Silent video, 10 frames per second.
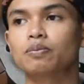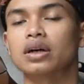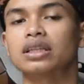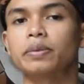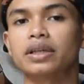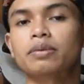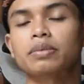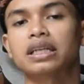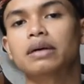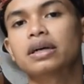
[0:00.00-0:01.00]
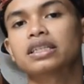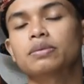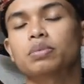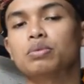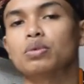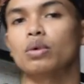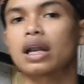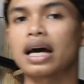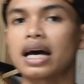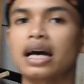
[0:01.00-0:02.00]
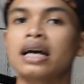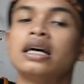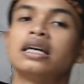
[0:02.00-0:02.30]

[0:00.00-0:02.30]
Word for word: buat teman-teman yang masih pemula